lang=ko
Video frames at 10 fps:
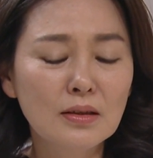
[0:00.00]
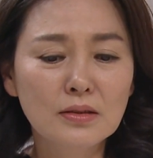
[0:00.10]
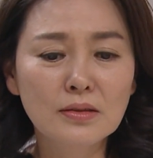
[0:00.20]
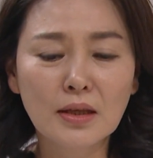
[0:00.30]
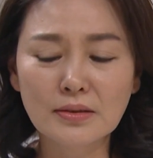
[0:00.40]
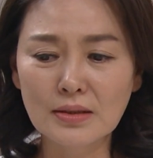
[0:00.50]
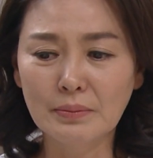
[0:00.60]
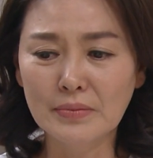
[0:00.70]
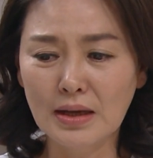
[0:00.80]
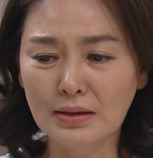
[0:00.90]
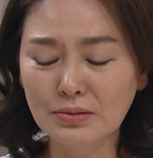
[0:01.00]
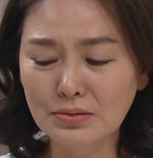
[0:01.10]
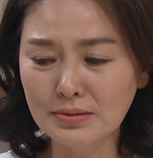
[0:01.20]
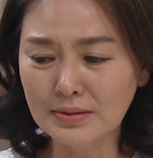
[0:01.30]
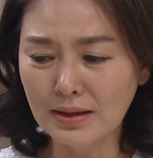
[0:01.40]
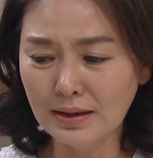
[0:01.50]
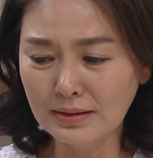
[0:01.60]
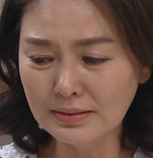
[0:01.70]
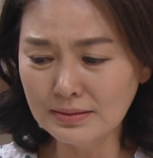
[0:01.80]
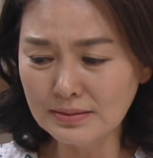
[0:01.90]
인생 참 얄궂다.
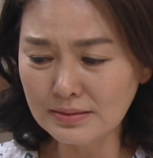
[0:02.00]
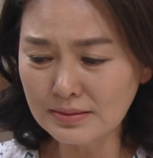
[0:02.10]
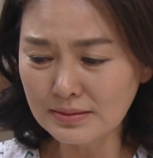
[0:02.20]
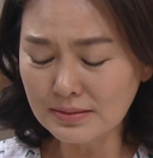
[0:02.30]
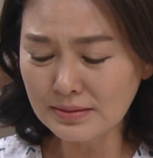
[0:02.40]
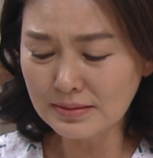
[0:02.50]
언니,